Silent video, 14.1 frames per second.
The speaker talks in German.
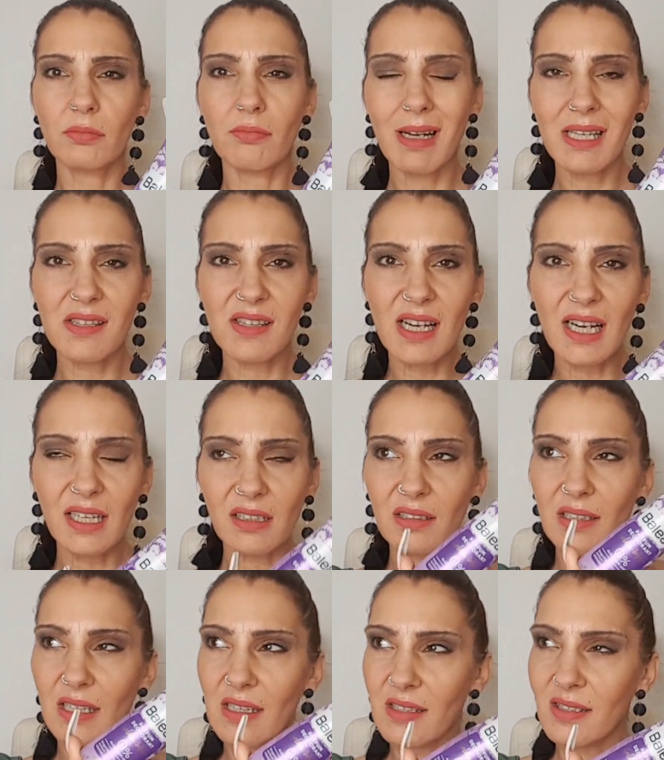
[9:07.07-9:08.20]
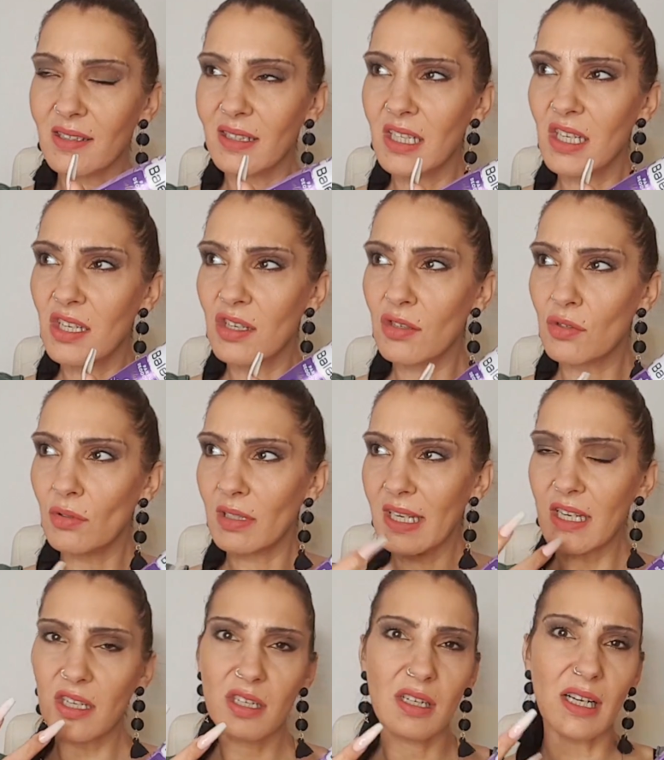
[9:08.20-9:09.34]
Man sagt, es riecht so
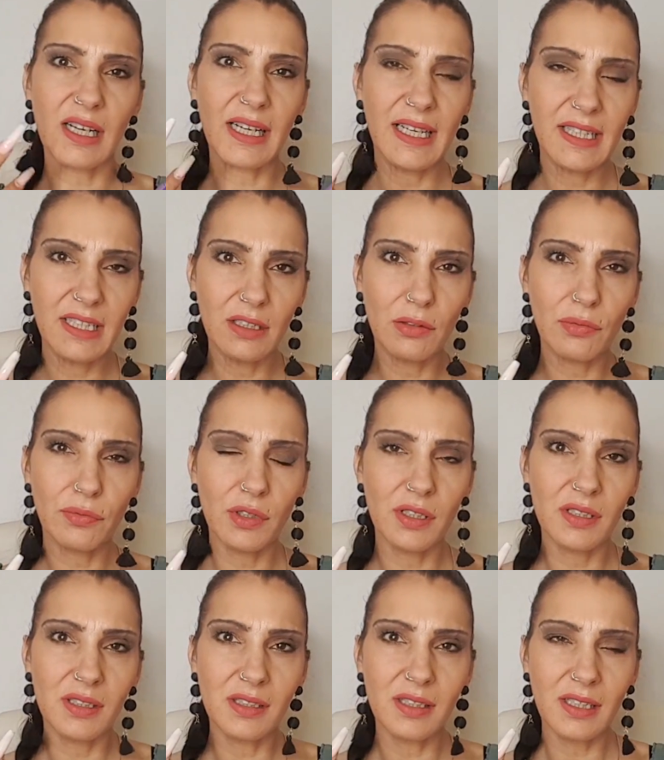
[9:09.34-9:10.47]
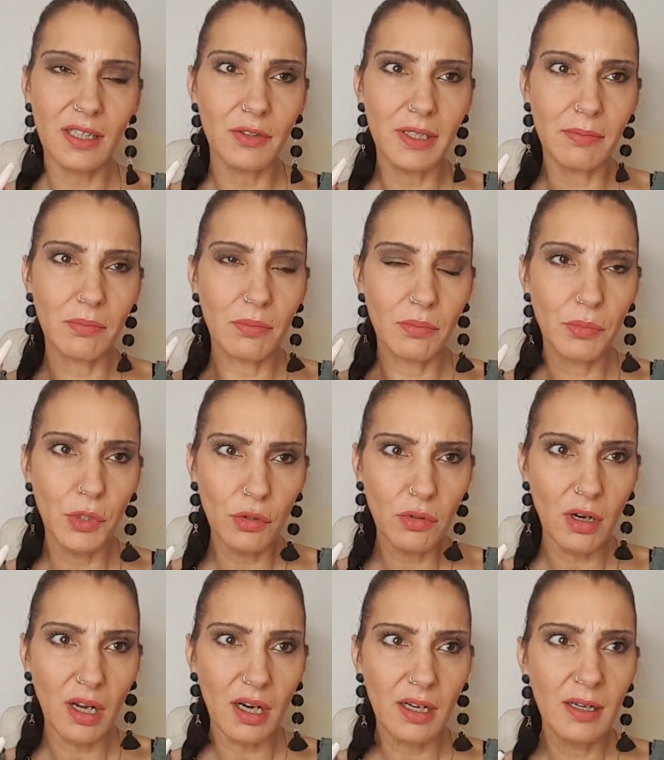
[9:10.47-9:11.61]
leicht nach Alien von Thierry
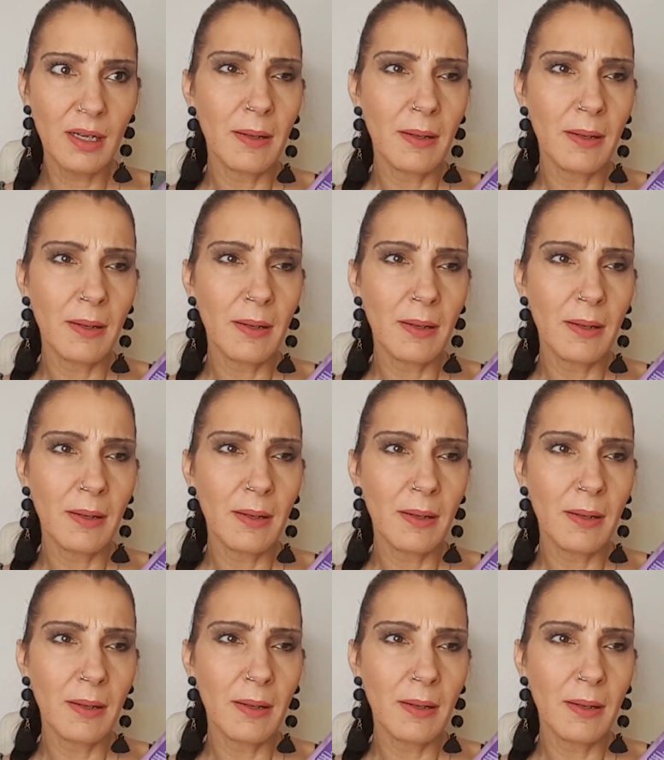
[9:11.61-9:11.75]
Mugler.